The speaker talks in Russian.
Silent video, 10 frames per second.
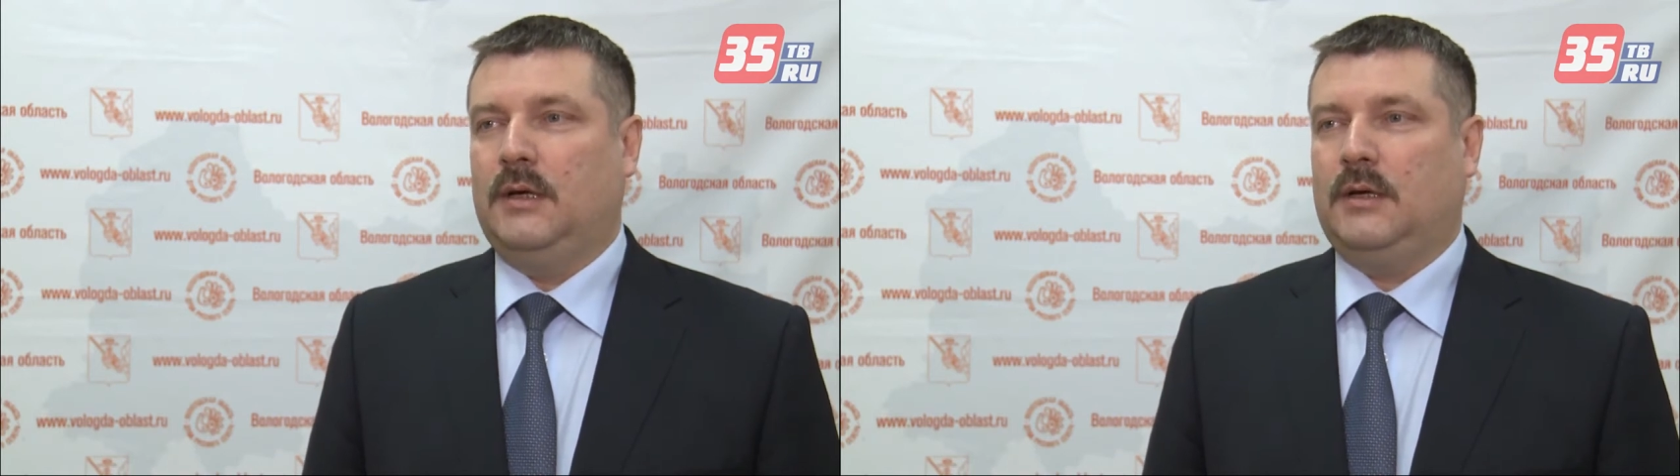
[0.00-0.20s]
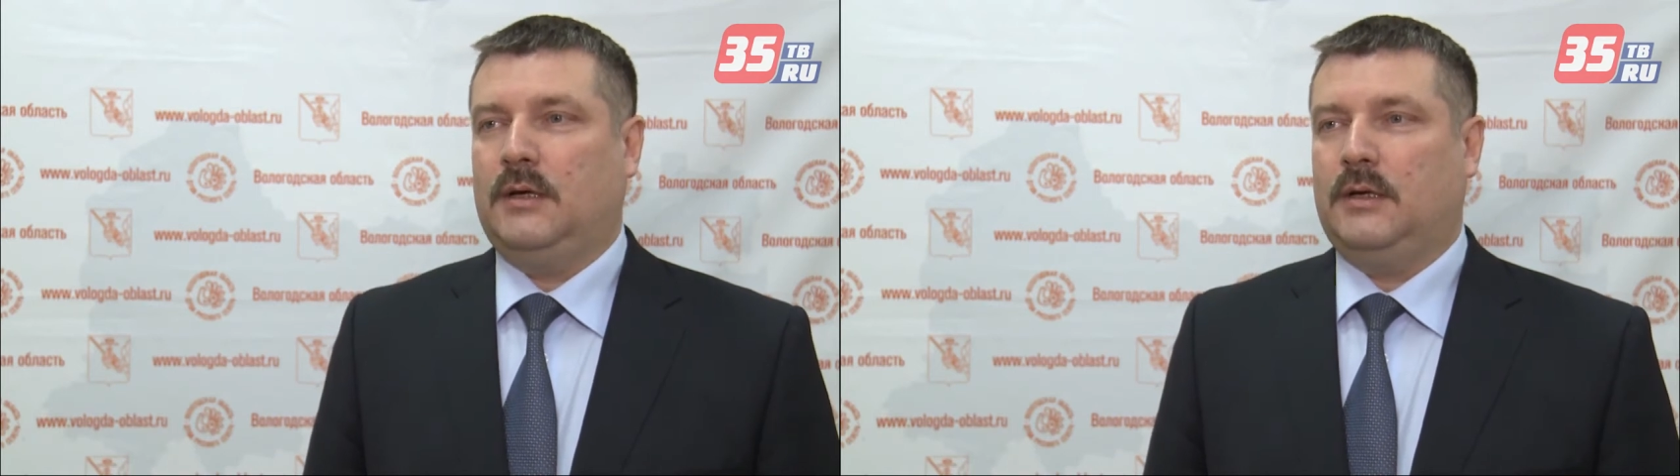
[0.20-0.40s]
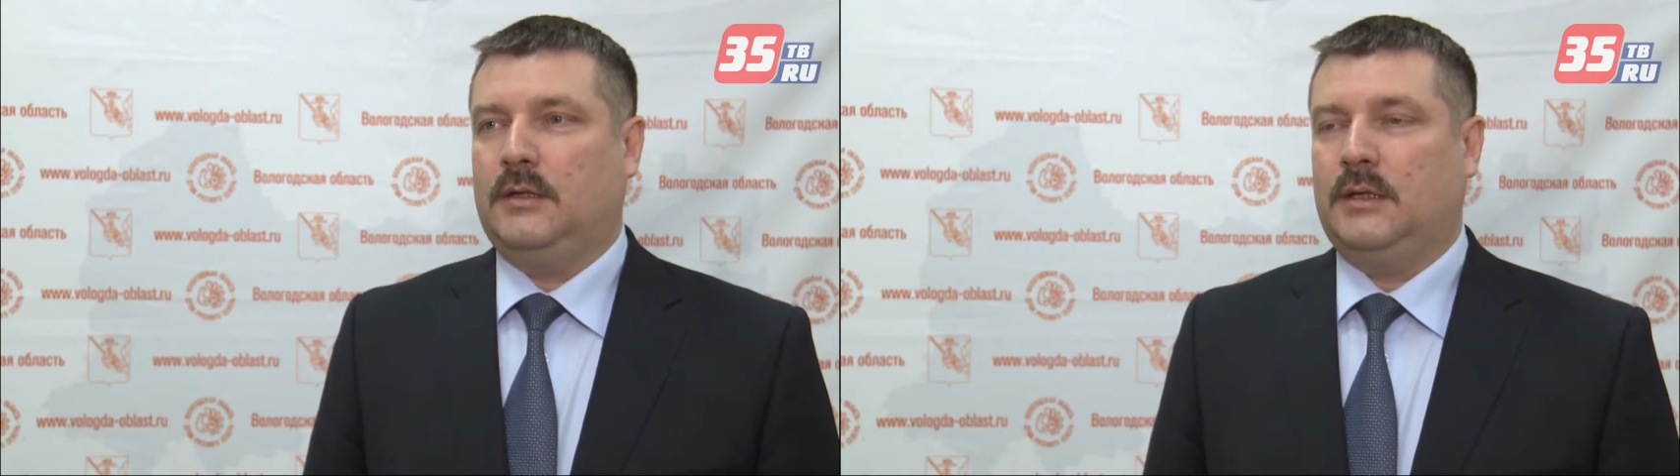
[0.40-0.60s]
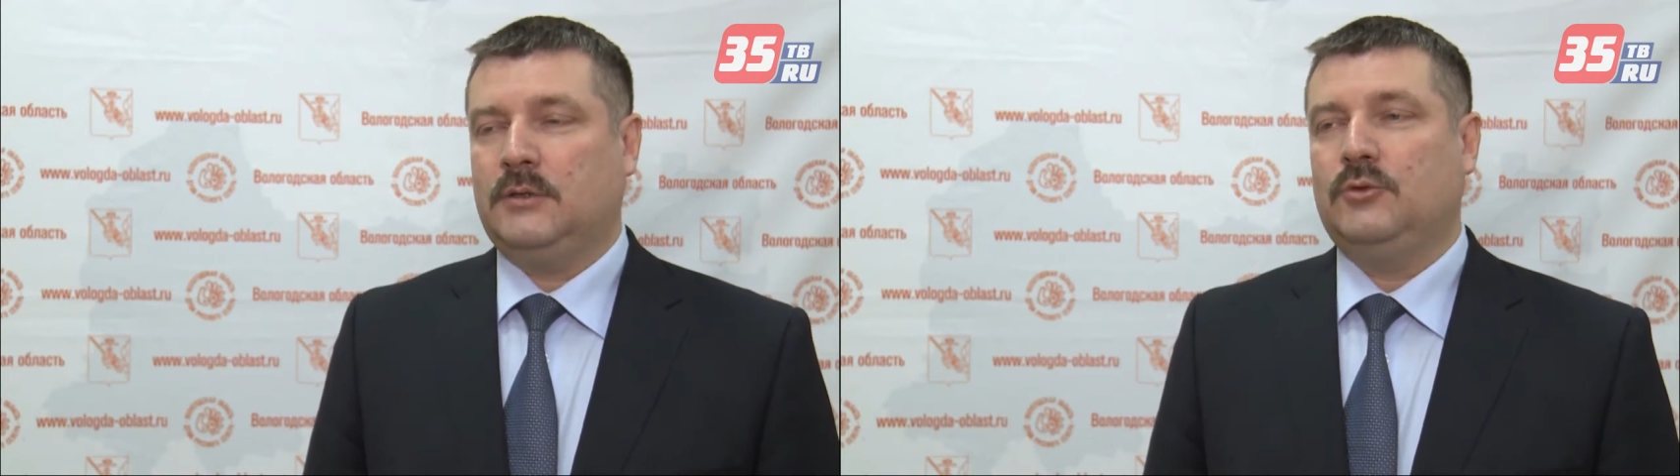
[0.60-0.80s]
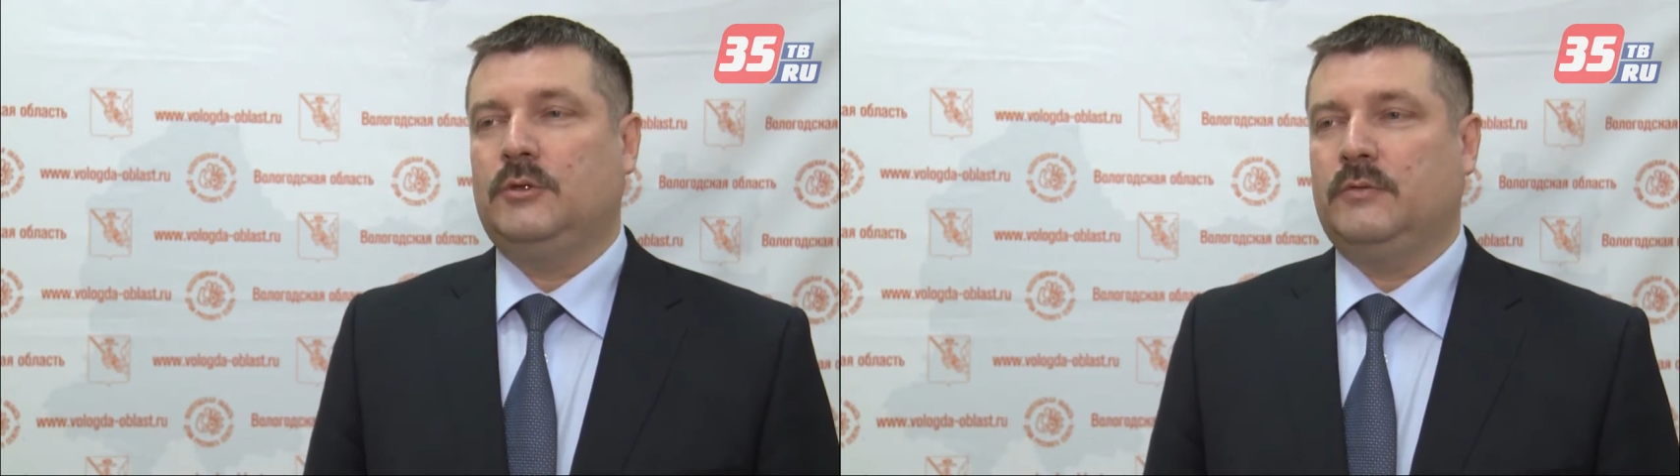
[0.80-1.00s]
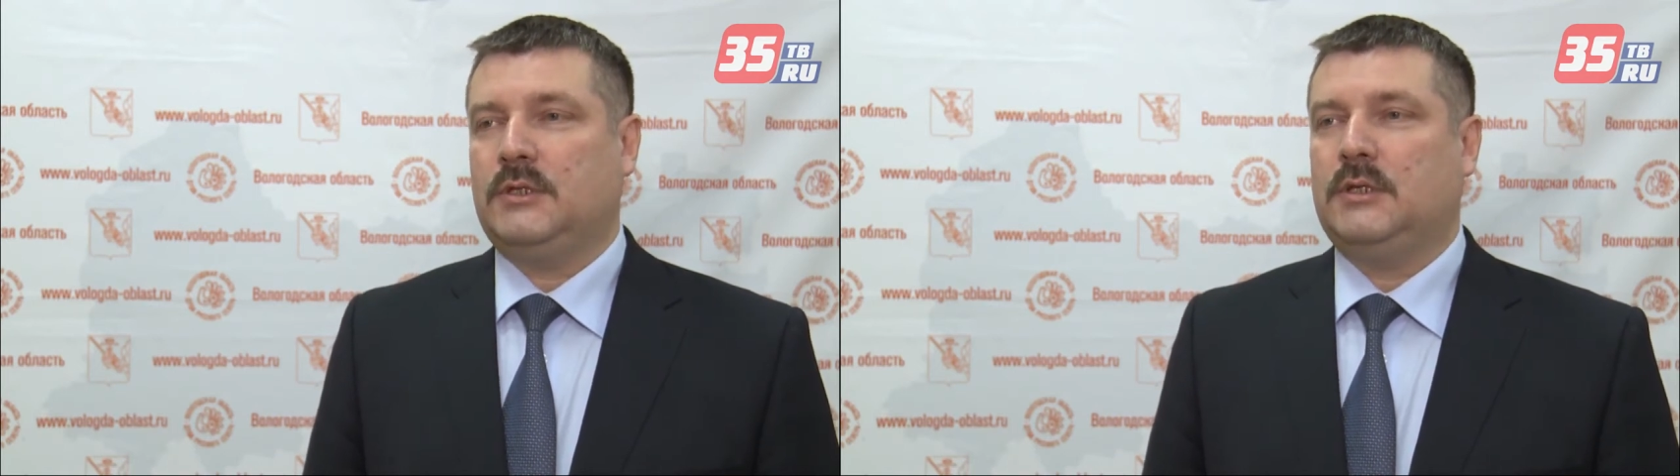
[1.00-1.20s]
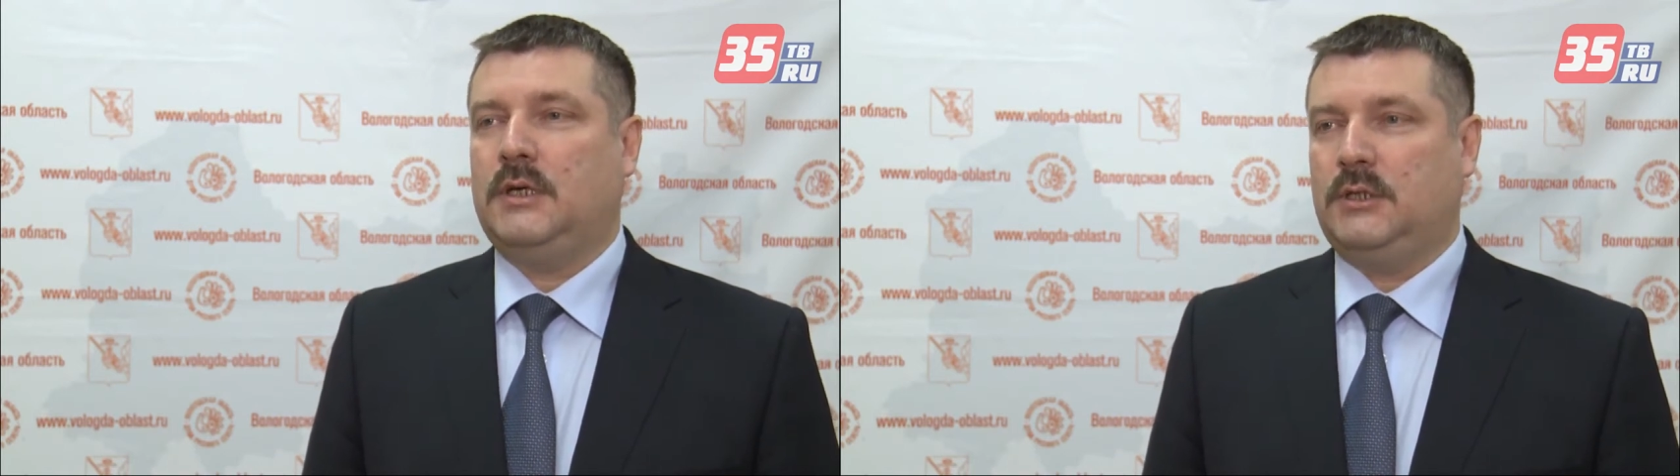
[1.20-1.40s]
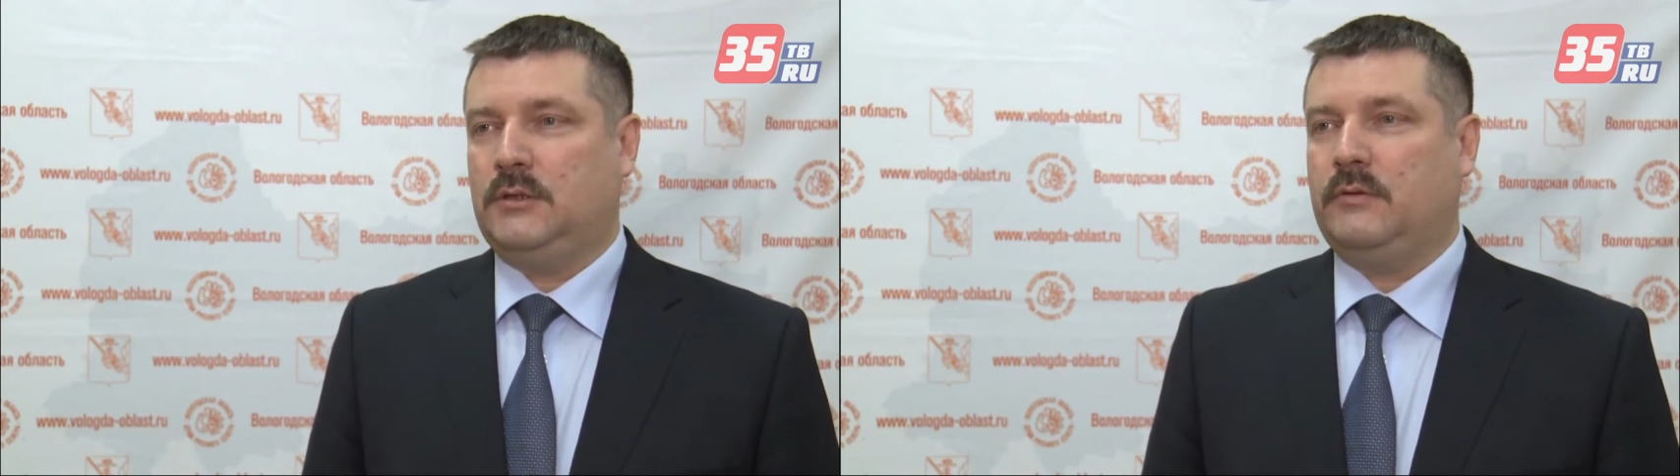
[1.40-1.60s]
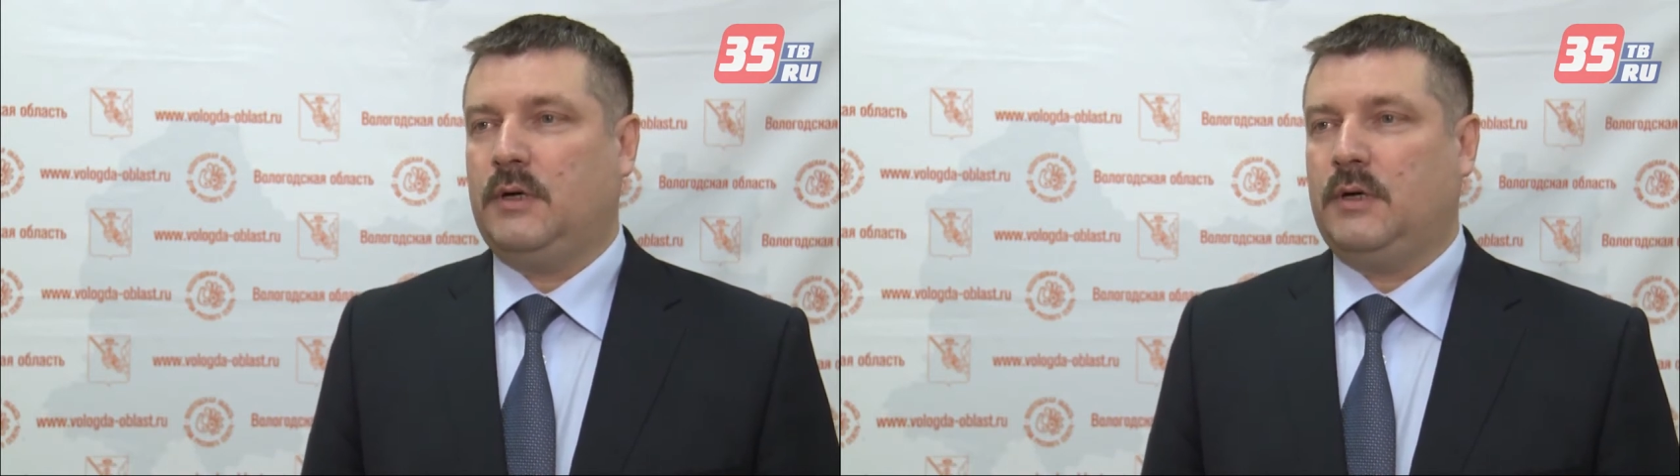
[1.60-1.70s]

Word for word: Э, для нас очень важно качество,